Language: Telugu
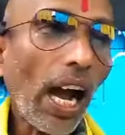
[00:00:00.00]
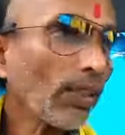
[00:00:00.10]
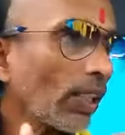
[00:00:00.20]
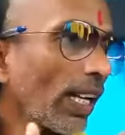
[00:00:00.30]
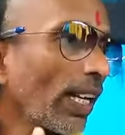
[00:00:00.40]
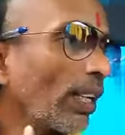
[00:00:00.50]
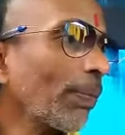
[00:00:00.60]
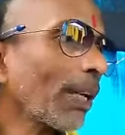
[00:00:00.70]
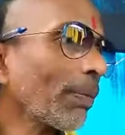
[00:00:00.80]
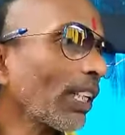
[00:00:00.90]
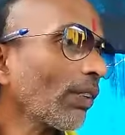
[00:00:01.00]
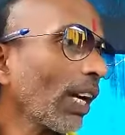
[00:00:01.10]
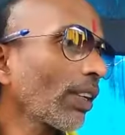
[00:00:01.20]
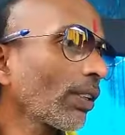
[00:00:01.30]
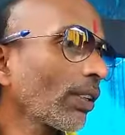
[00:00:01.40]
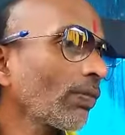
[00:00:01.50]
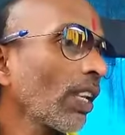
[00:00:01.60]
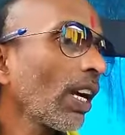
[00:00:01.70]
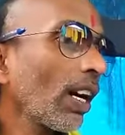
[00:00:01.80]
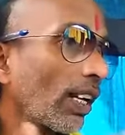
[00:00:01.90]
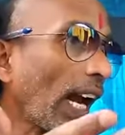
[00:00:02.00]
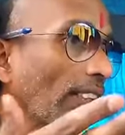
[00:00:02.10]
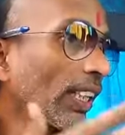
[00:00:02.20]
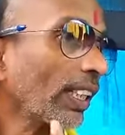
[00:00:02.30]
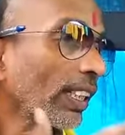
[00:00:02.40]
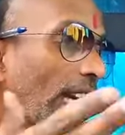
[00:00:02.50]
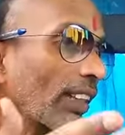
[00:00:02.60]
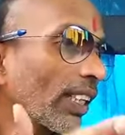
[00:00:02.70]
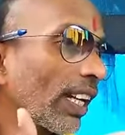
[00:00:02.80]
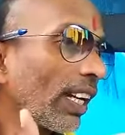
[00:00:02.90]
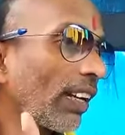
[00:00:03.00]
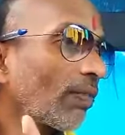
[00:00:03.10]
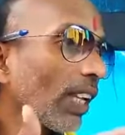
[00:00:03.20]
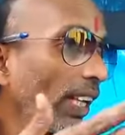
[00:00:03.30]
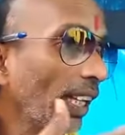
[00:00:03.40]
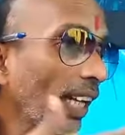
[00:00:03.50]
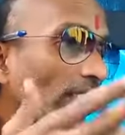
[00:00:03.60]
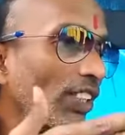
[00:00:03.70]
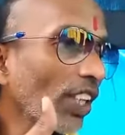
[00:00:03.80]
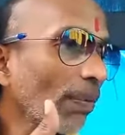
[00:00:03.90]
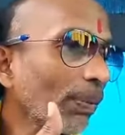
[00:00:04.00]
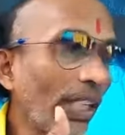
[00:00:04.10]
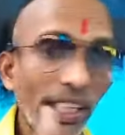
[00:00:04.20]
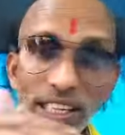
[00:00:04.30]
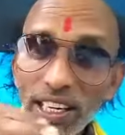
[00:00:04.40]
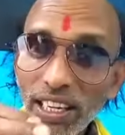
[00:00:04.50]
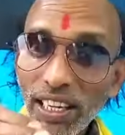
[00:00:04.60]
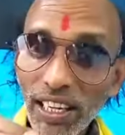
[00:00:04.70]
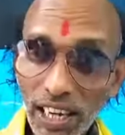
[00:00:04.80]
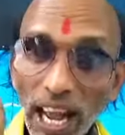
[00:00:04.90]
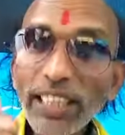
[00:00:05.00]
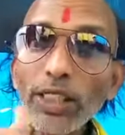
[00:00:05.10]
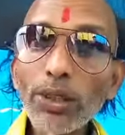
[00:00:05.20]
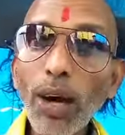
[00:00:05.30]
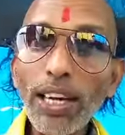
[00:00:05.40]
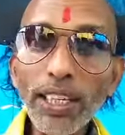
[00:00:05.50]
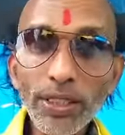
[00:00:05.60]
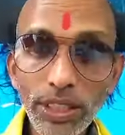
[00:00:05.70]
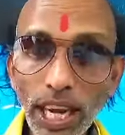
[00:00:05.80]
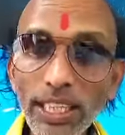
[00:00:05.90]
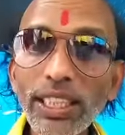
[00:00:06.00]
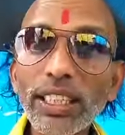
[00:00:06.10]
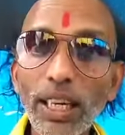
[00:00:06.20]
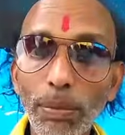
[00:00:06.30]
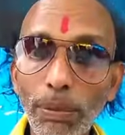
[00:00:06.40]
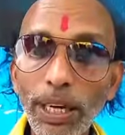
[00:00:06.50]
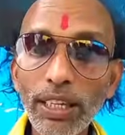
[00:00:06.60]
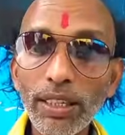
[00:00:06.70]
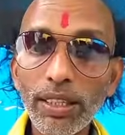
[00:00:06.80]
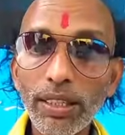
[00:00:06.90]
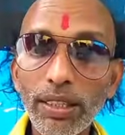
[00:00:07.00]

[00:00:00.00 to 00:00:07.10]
అందుకనే డిపార్ట్మెంట్ వాళ్ళు రాత్రికి రాత్రే ఈ రేషన్ షాప్ని నాకిస్తూ ఆర్డర్స్ జారీ చేశారు బాబాయ్